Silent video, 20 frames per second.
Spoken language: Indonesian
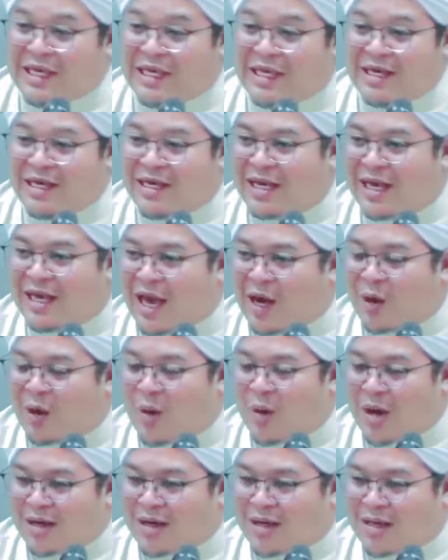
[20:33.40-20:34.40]
tinggi
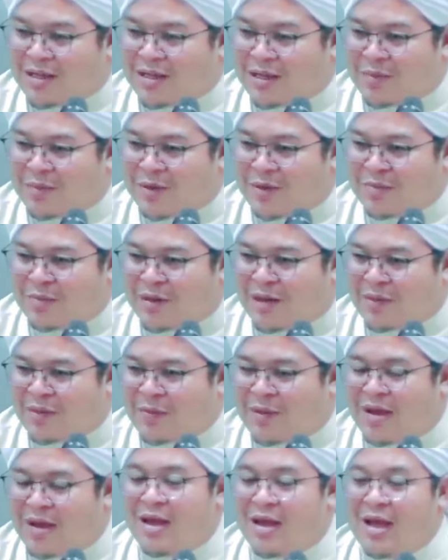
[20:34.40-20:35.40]
awak kita bang
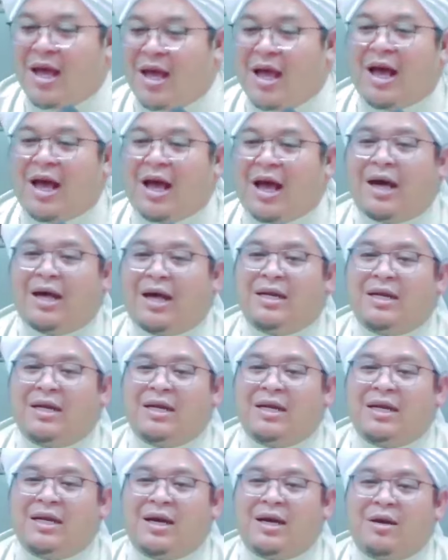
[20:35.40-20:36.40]
berapa
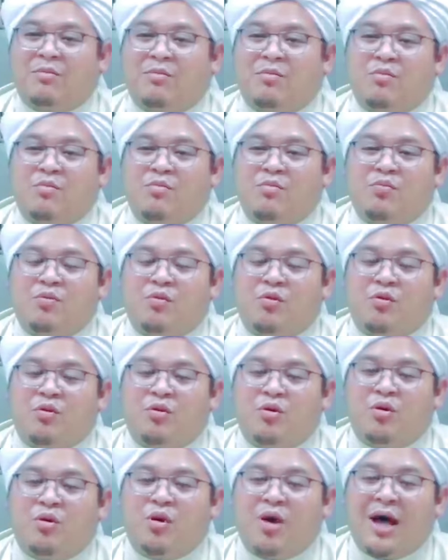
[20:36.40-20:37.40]
60
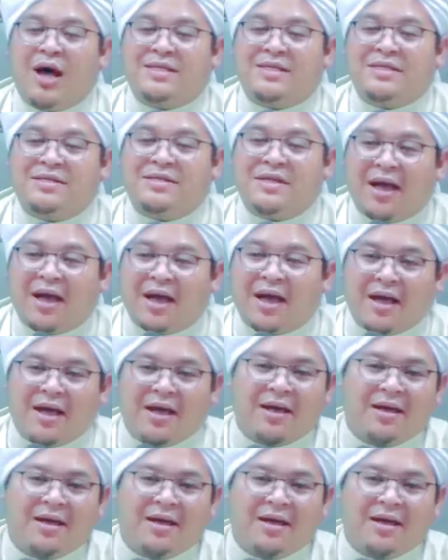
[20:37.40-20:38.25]
hasta